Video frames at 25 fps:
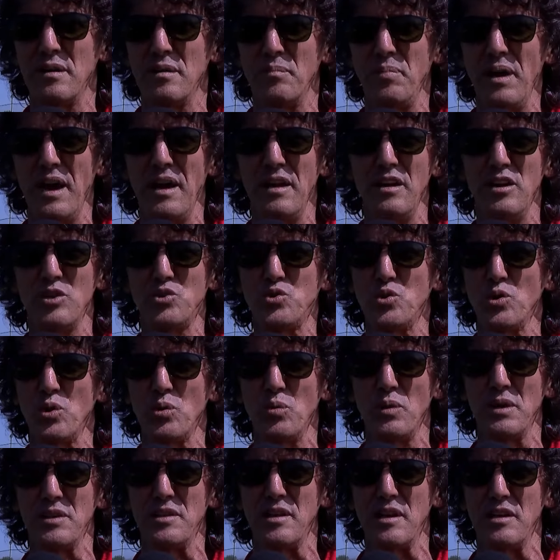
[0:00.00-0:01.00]
بحال لي
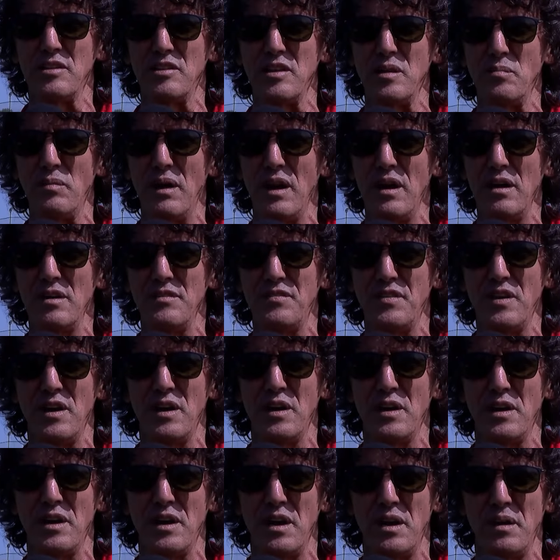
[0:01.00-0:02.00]
تورنوا ديال ديما
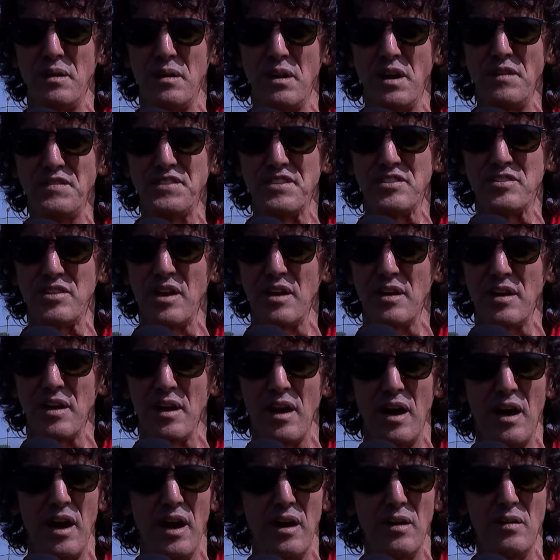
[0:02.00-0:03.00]
في نفس
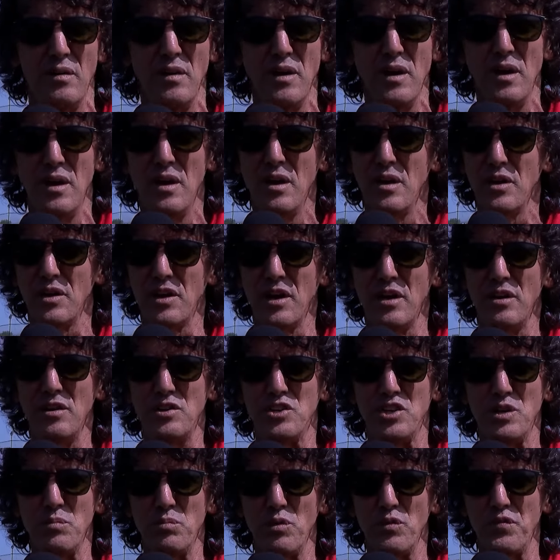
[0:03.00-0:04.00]
الطريقه
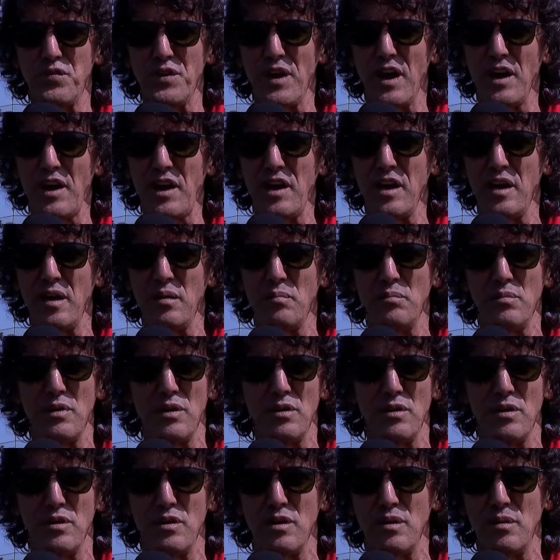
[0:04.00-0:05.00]
كنجيبوا فراقي من
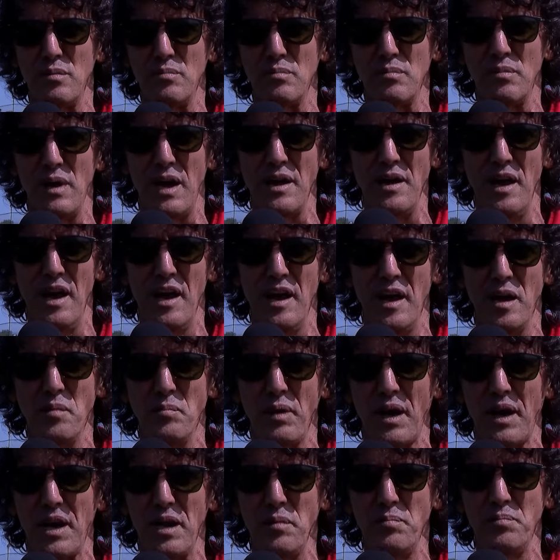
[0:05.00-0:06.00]
انحاء
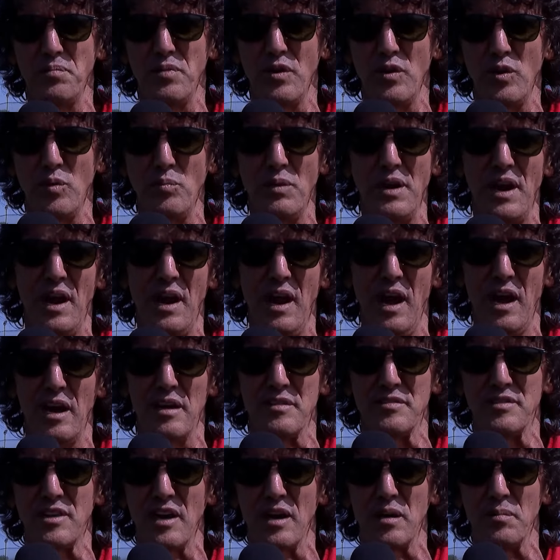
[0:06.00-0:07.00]
المغرب ومن انحاء
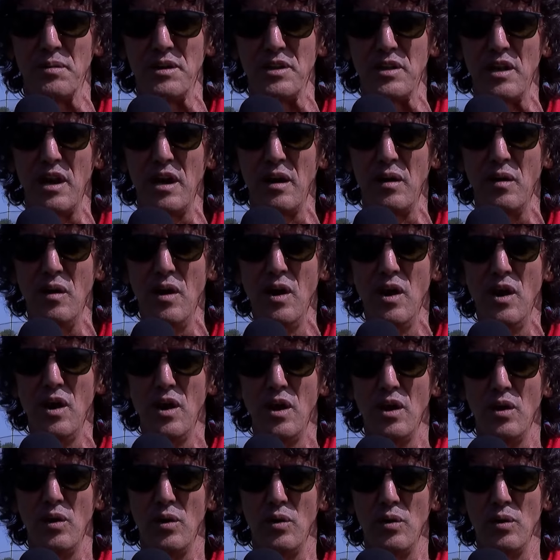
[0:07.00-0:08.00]
الدار البيضاء
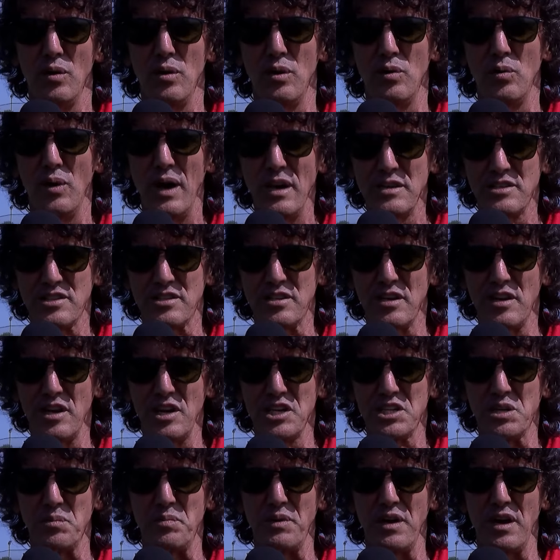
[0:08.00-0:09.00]
وهذه
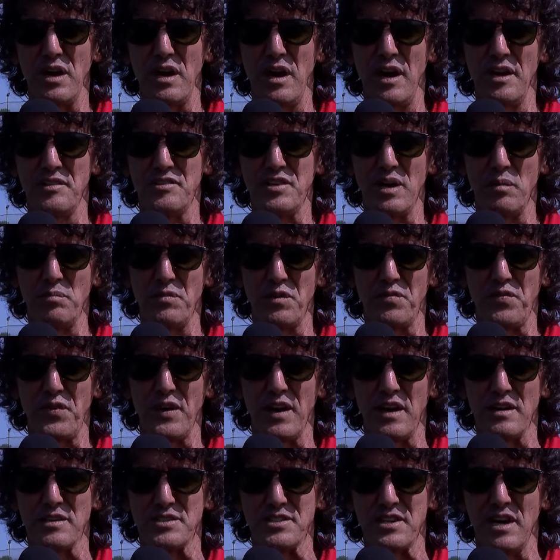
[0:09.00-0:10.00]
السنه جبنا حتى من
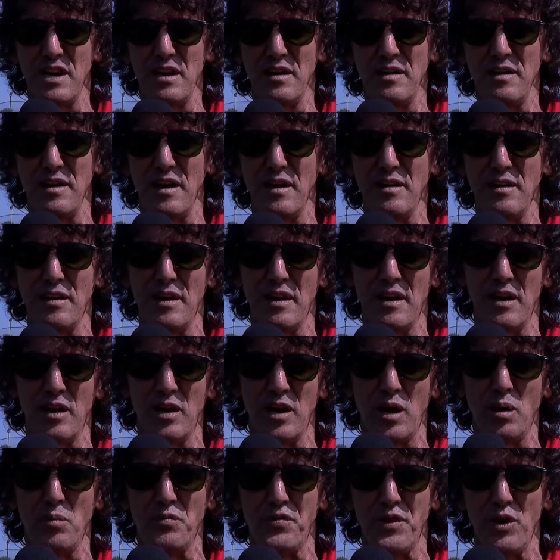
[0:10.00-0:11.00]
فرنسا لان
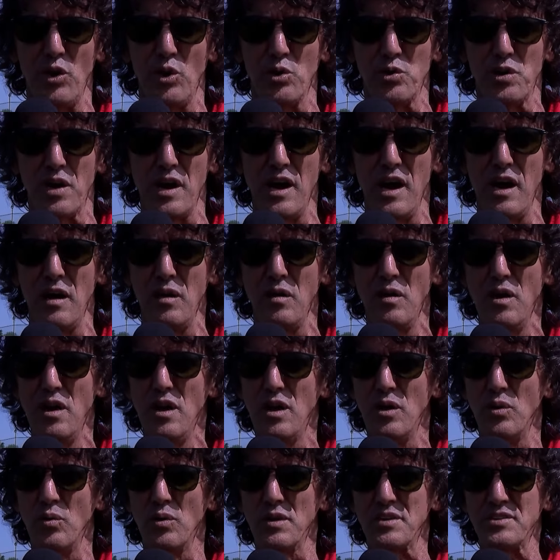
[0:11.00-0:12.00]
راهم في عطله
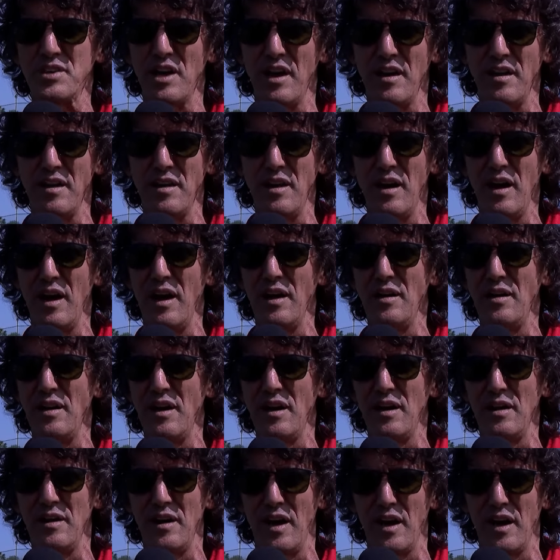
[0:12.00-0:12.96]
وارتئينا ان